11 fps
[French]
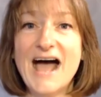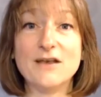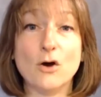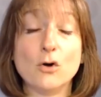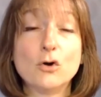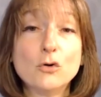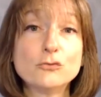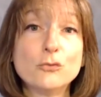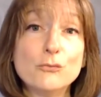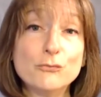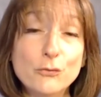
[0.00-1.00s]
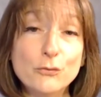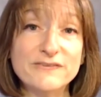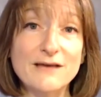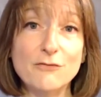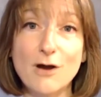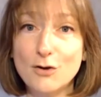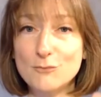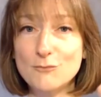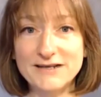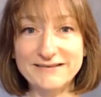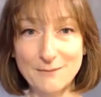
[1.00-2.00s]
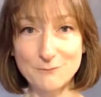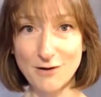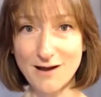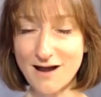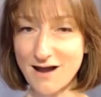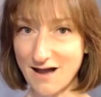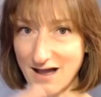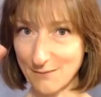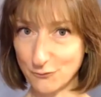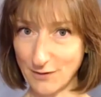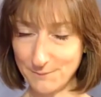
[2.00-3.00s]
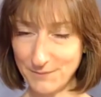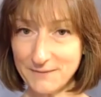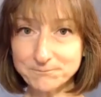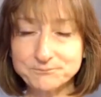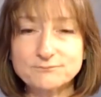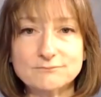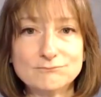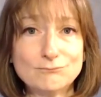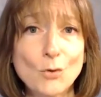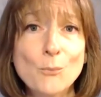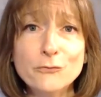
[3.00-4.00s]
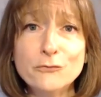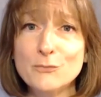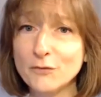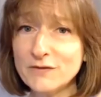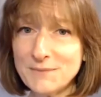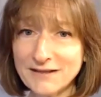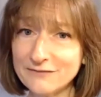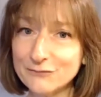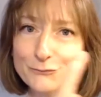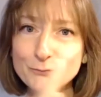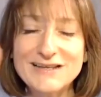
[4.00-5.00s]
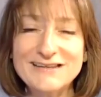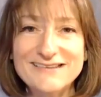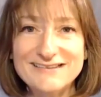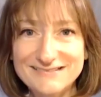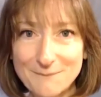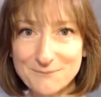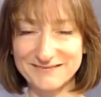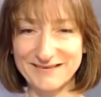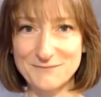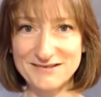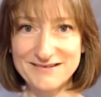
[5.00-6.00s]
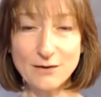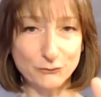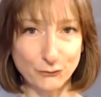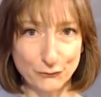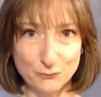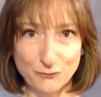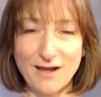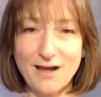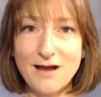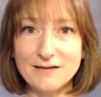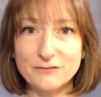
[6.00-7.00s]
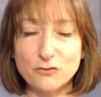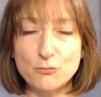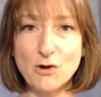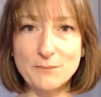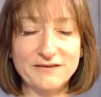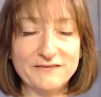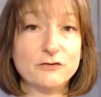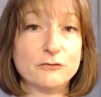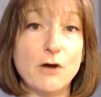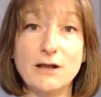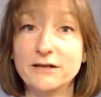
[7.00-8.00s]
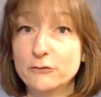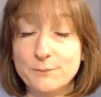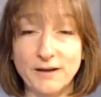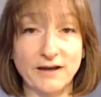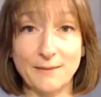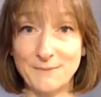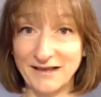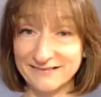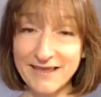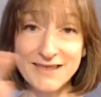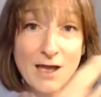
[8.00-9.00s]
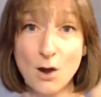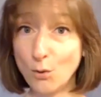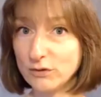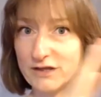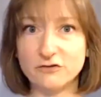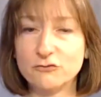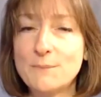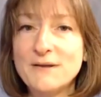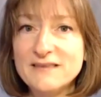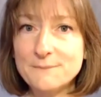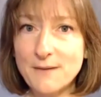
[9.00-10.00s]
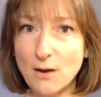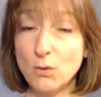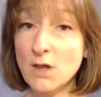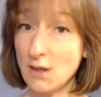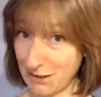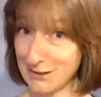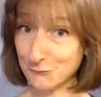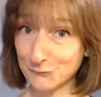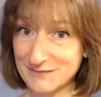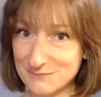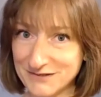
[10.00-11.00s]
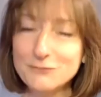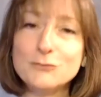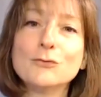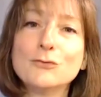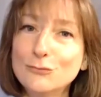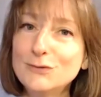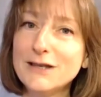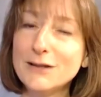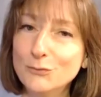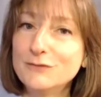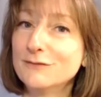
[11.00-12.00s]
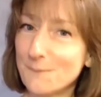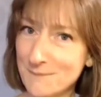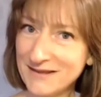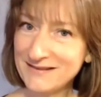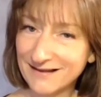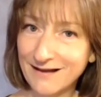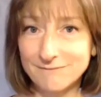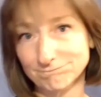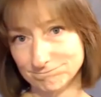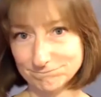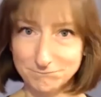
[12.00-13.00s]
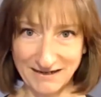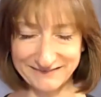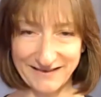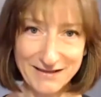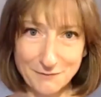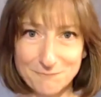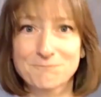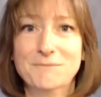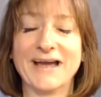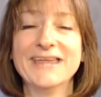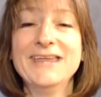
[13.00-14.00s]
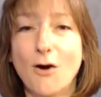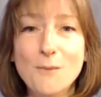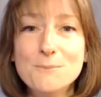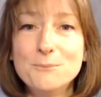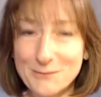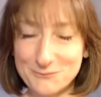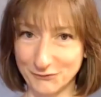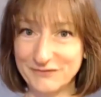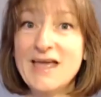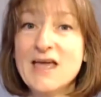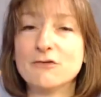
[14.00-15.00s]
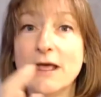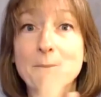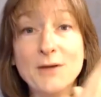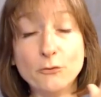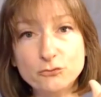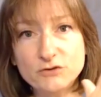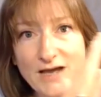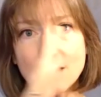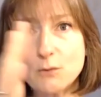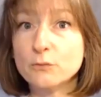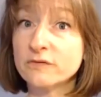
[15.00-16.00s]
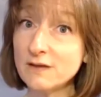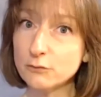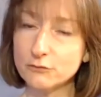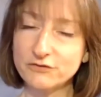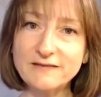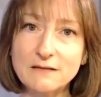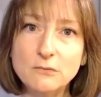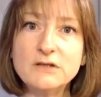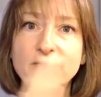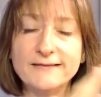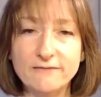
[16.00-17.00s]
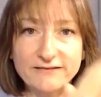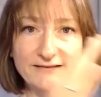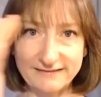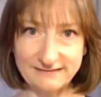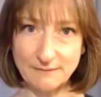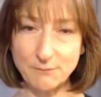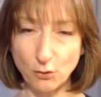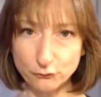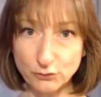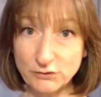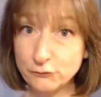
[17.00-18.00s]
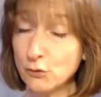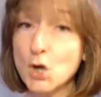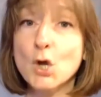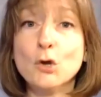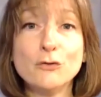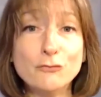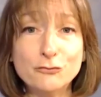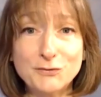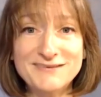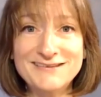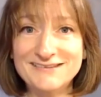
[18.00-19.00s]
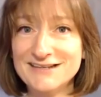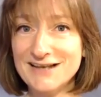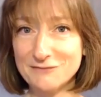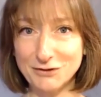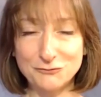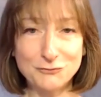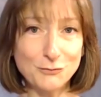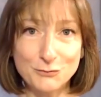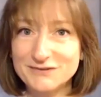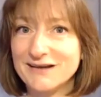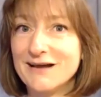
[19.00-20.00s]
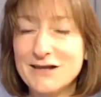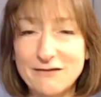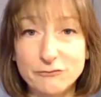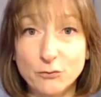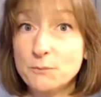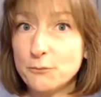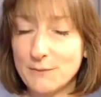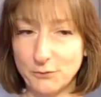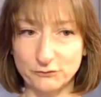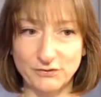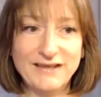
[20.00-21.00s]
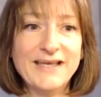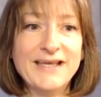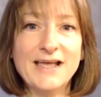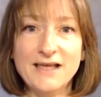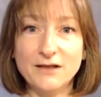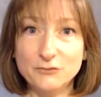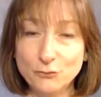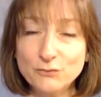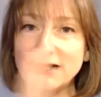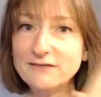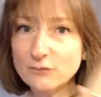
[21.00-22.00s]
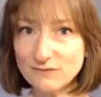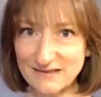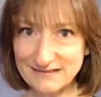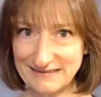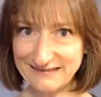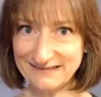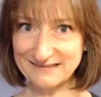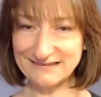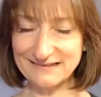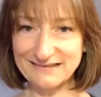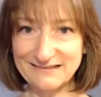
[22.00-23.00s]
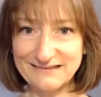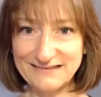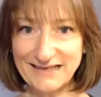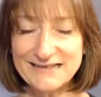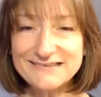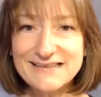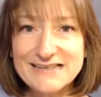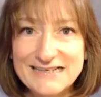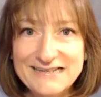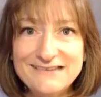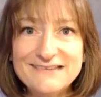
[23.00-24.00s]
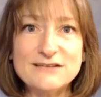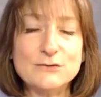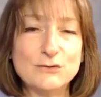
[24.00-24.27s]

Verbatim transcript: Alors, quand on veut savoir comment aller d'un point A à un point B, on peut se demander ben, quelles sont toutes les étapes intermédiaires entre ce point A et ce point B. Si je veux aller de Paris à Marseille, ok, je dois passer par où Et on sait bien que toutes les routes mènent à Marseille, Paris, Rome, peu importe. Voilà. Mais en tout cas, on sait que fatalement, il va y avoir des étapes entre les deux, que vous choisissiez la voiture, le train, l'avion, peu importe. Donc, quelles sont ces listes Quelle est cette liste